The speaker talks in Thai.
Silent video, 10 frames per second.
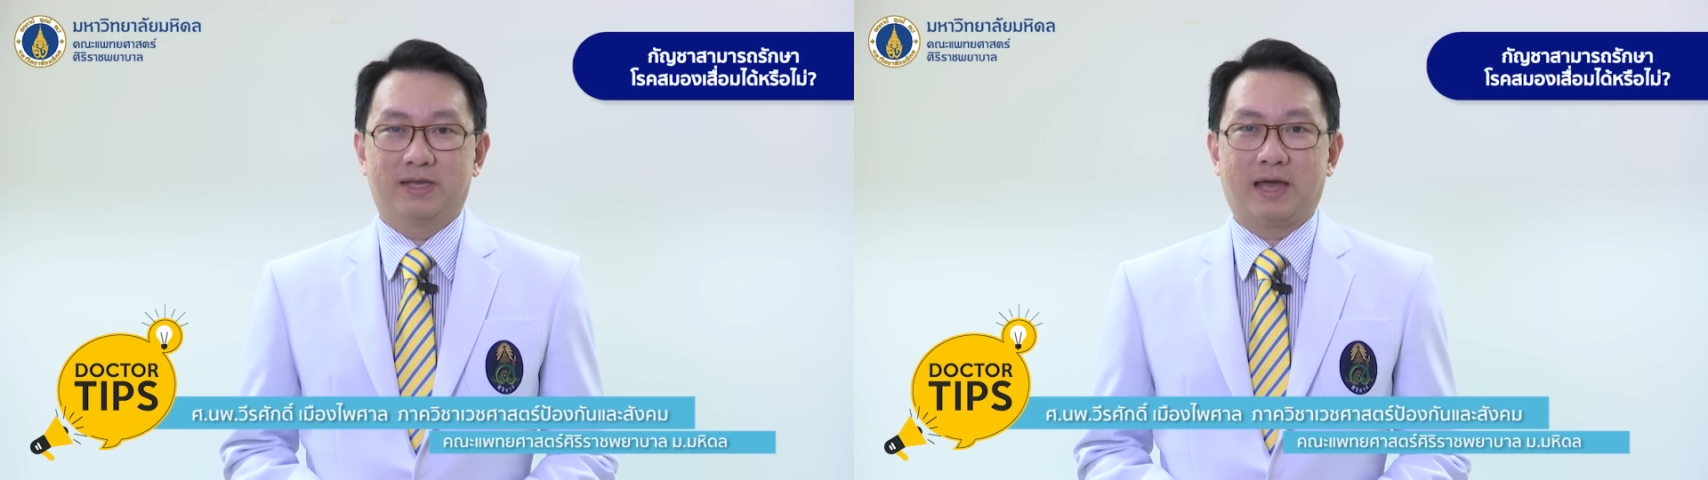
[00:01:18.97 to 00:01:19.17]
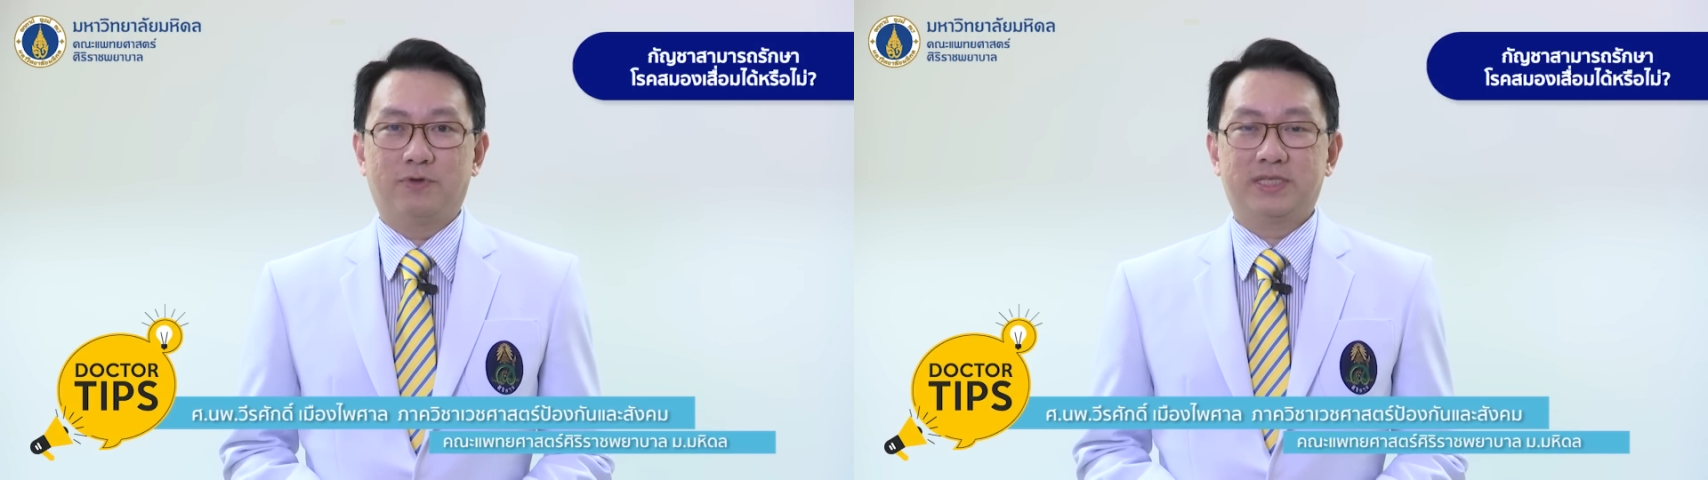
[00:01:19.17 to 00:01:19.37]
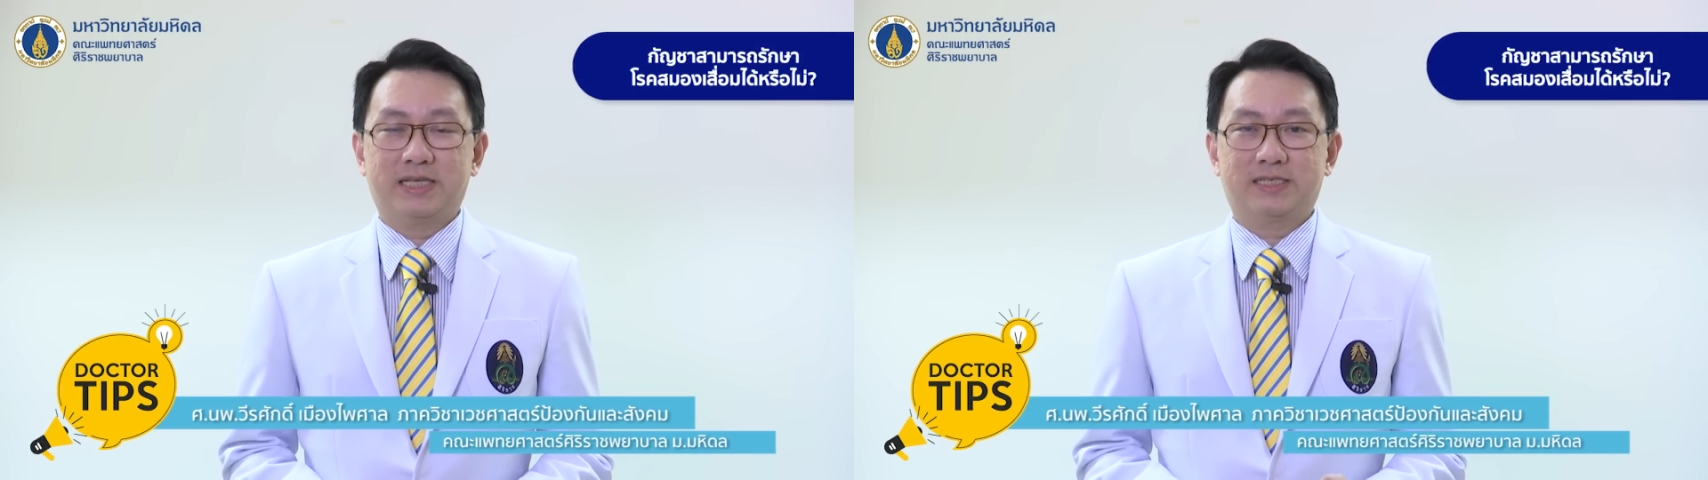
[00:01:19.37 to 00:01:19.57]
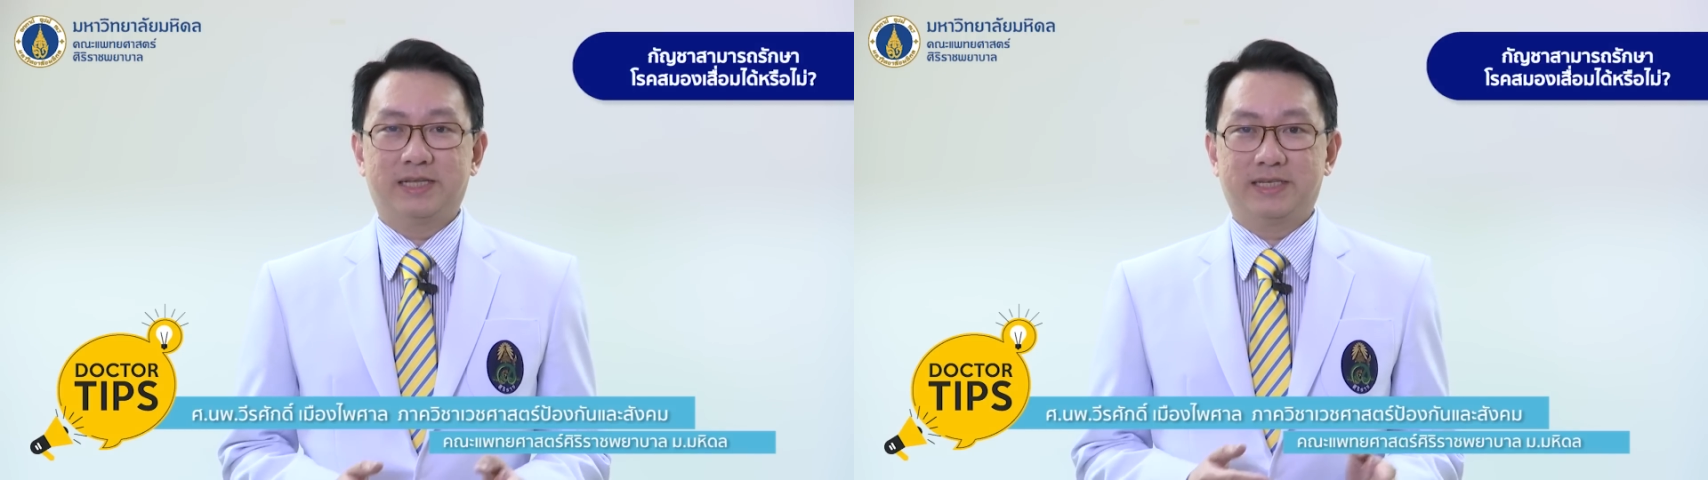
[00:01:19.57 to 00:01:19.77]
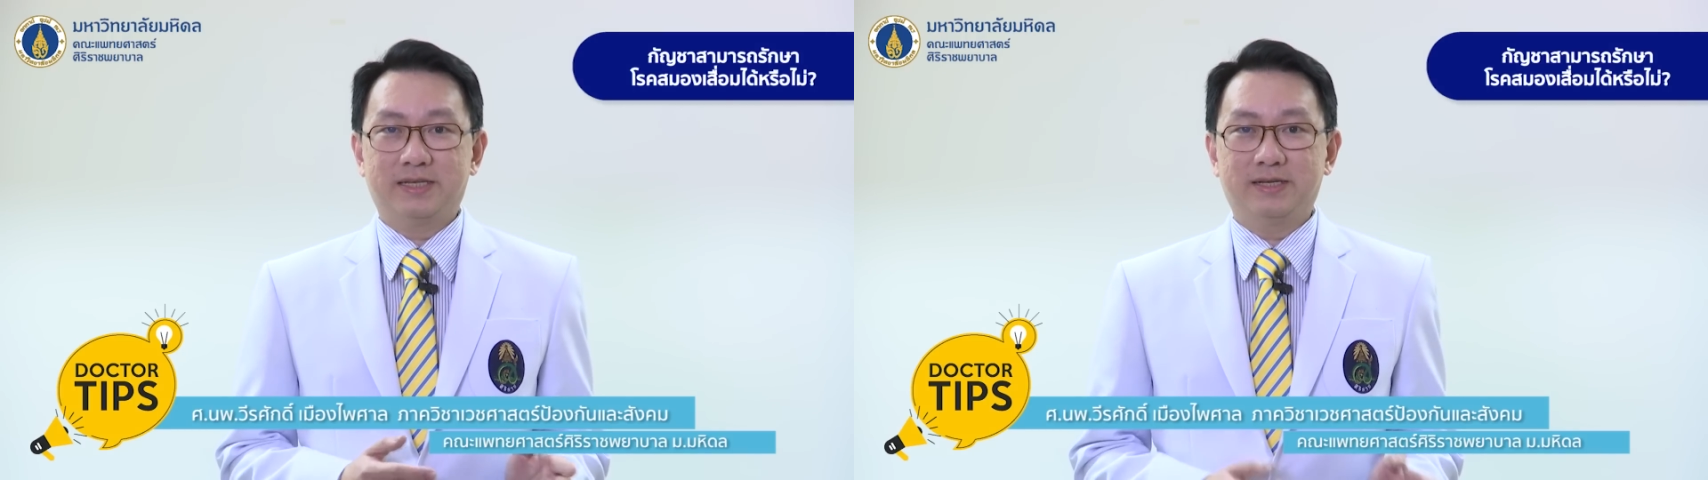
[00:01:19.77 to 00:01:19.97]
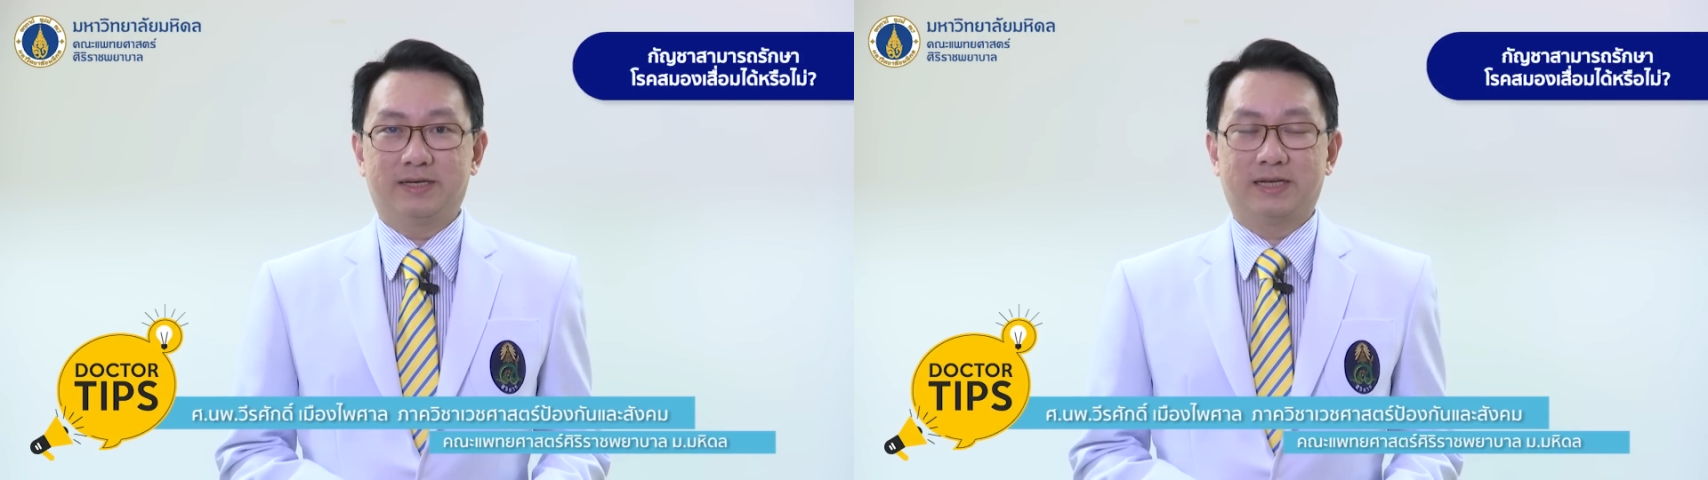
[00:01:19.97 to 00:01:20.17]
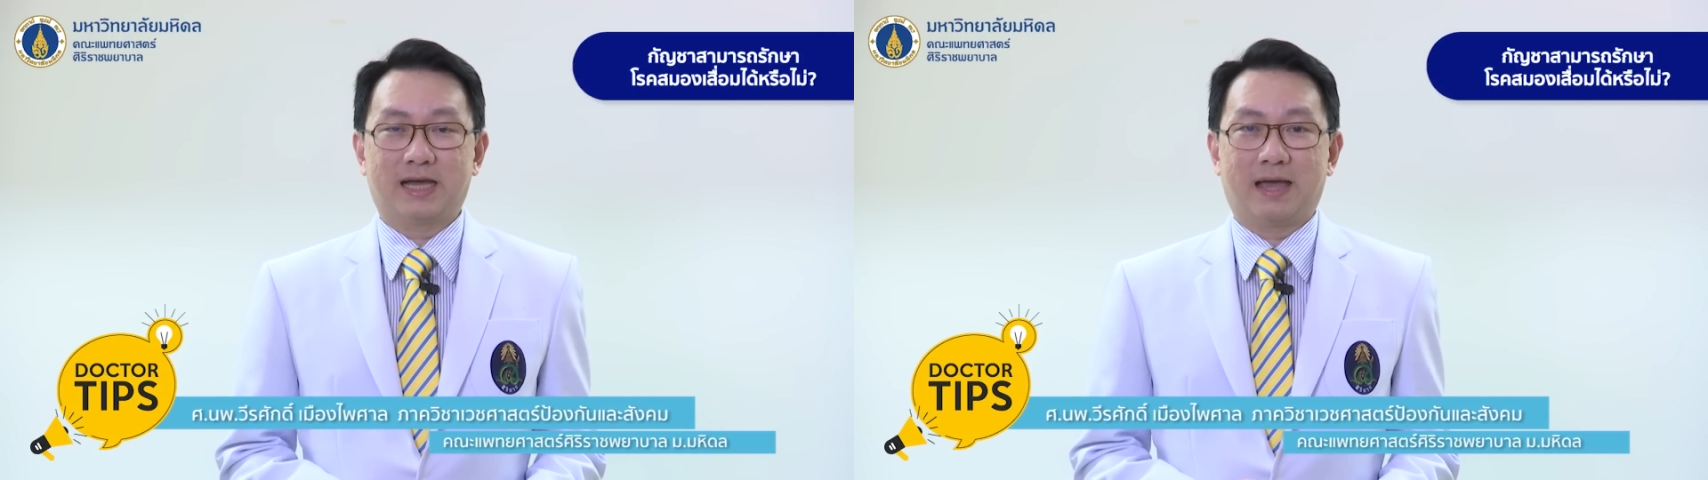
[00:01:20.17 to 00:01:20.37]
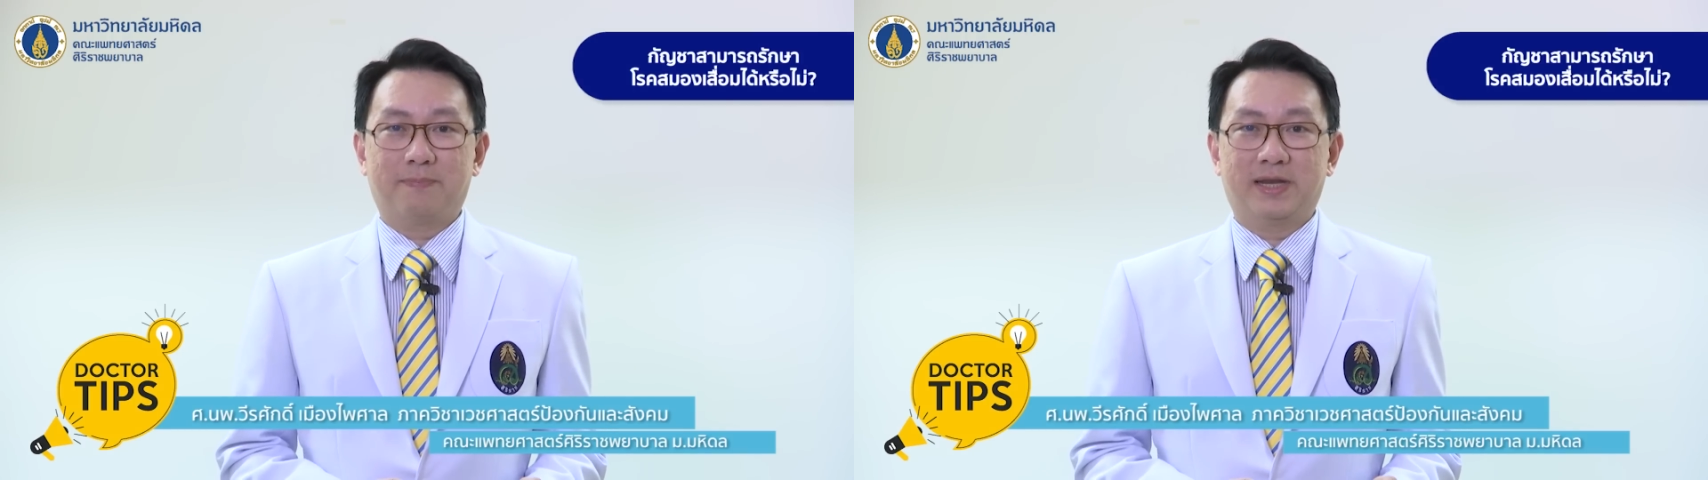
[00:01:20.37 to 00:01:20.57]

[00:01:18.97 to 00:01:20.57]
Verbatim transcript: งานวิจัยชนิดที่1นะครับ